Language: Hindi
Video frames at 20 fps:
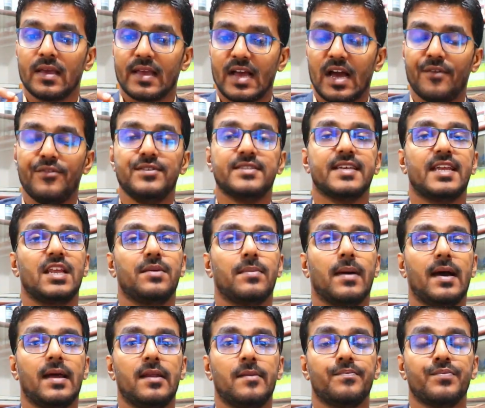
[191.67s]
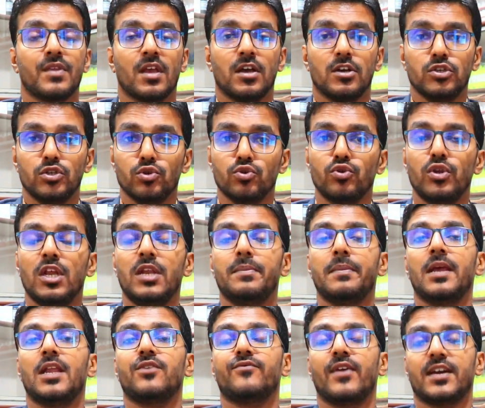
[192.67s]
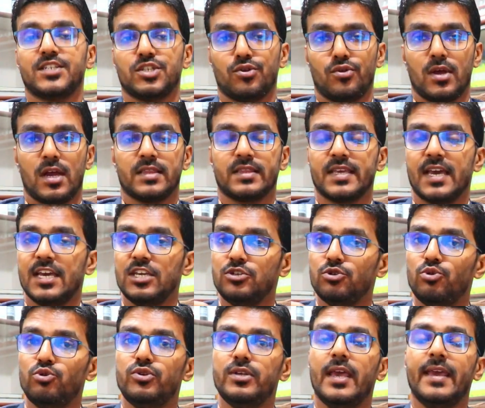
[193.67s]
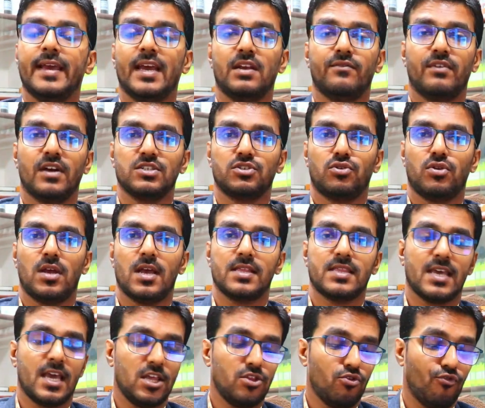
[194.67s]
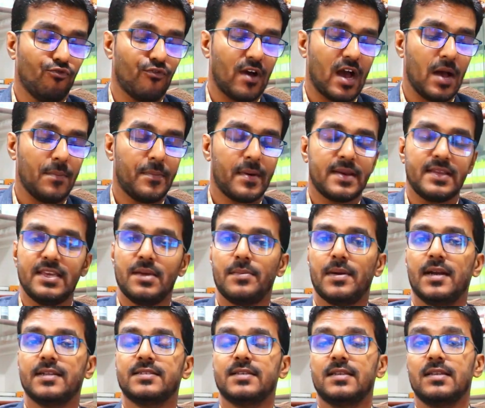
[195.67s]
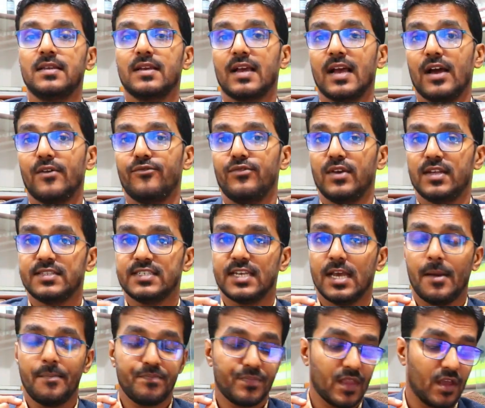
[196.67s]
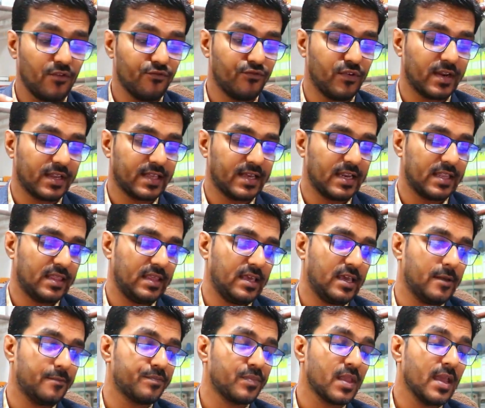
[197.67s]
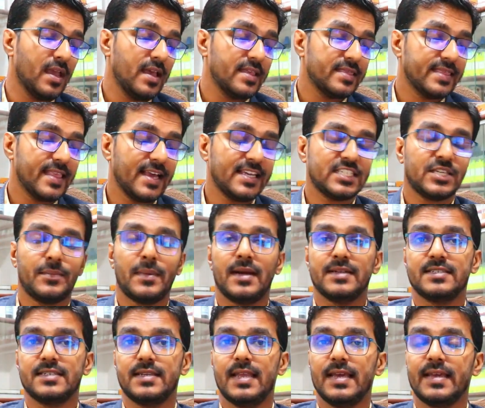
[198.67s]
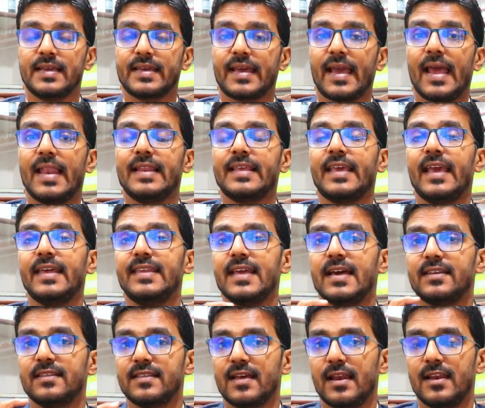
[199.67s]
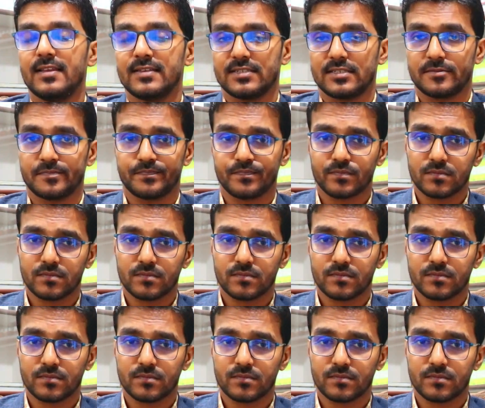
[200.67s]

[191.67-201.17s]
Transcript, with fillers: काफ़ी सारी बार यूरिन में इन्फेक्शन हो जाता है यूटीआई का इन्फेक्शन हो जाता है तो वहाँ पर ये मेडिसिन काफ़ी अच्छा वर्क करती है नेक्स्ट मेडिसिन है कैलकीरिया रिनालिस